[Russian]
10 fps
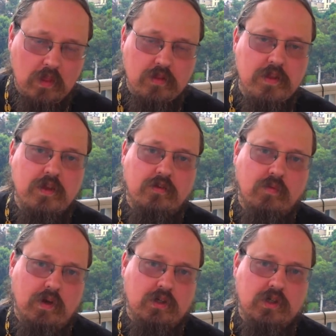дни
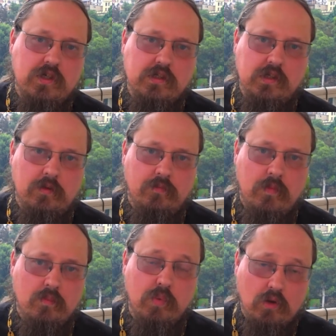своей жизни
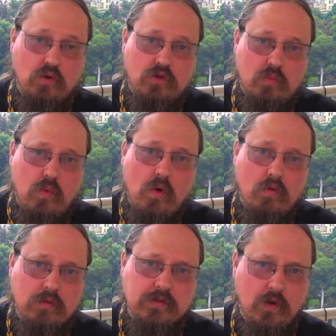приносит
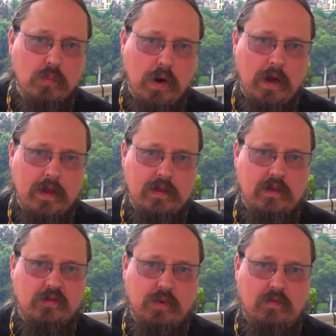Богу вот свое
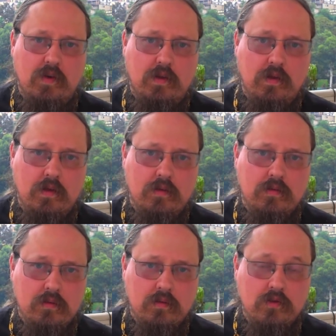покаяние и исправление.
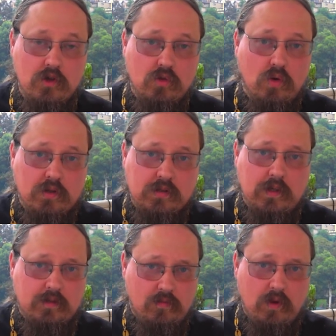Никто из
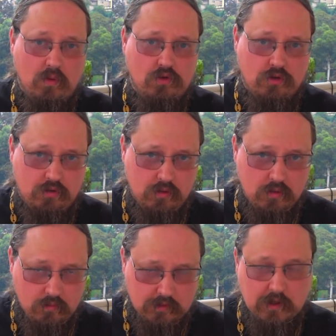нас, верующих,
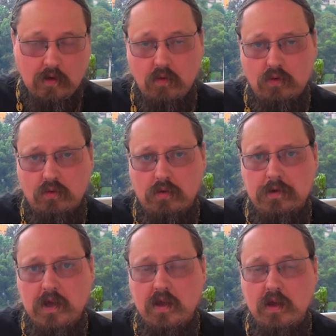воцерковленных
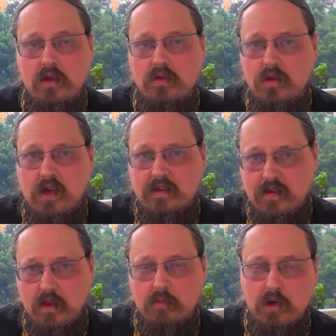людей, не
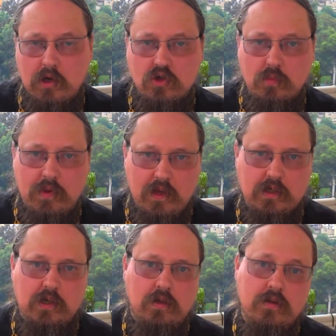хотел бы, чтобы
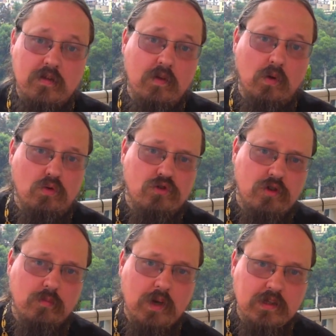наши
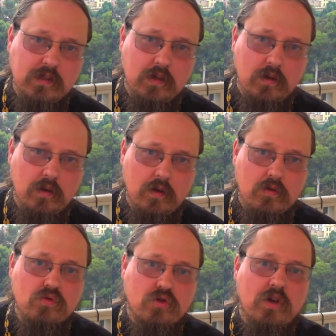неверующие близкие
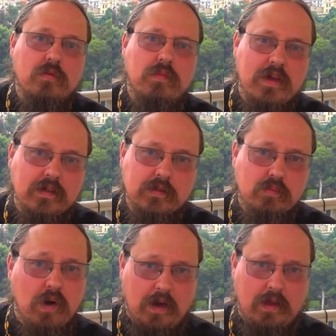ушли без
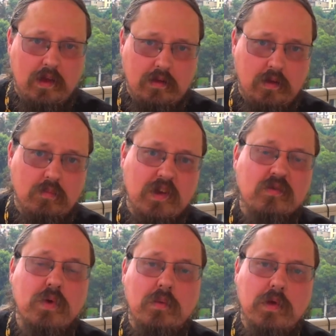покаяния,
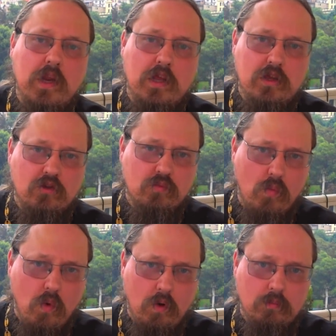без примирения с
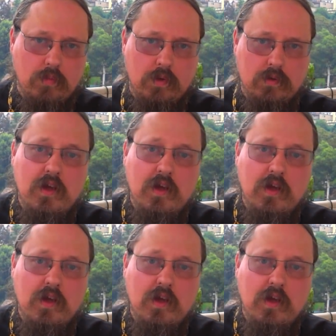Богом.